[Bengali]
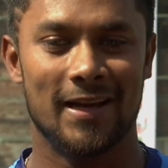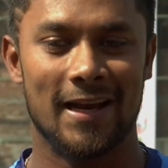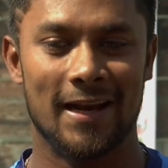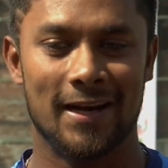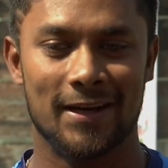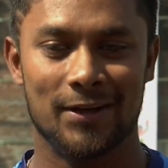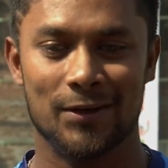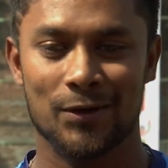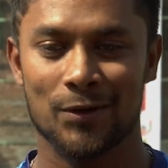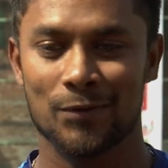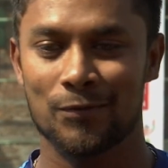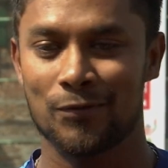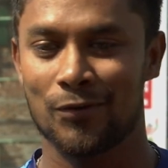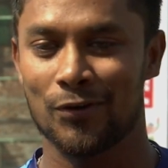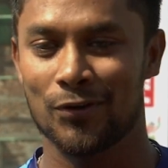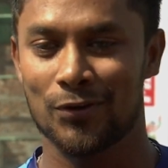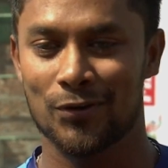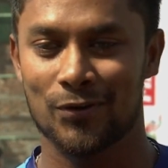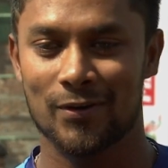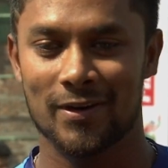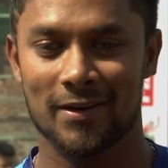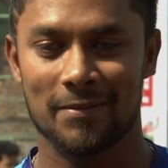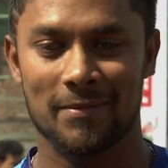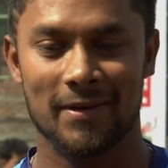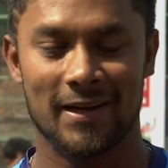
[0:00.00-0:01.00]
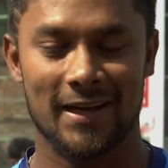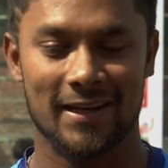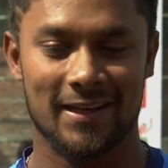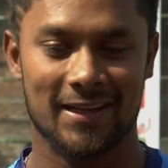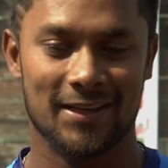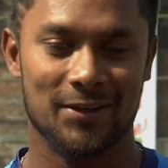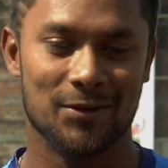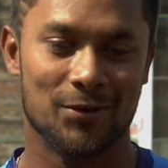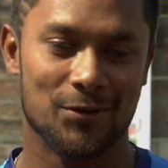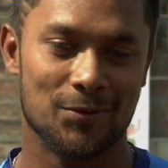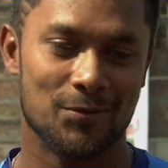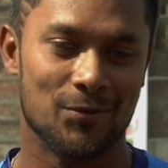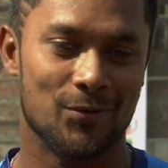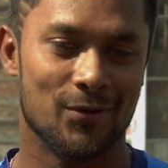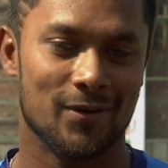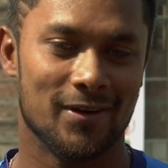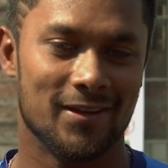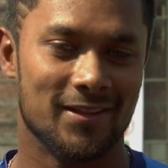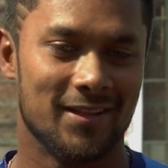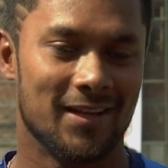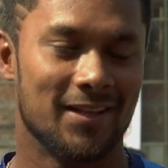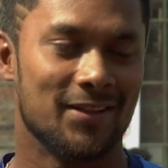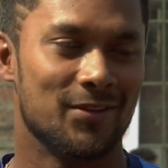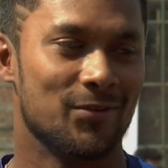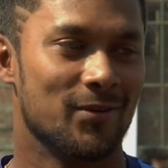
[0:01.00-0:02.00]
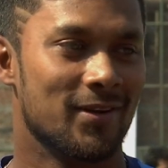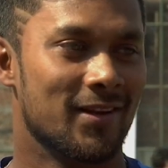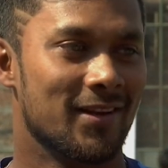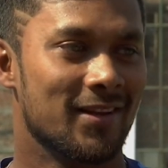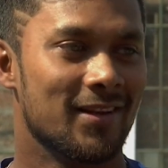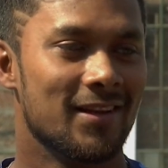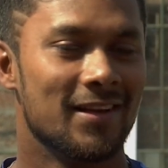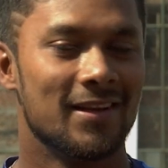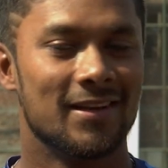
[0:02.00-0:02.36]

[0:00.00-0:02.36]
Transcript: একই ফলো করে বা একই রকম করে তা তো না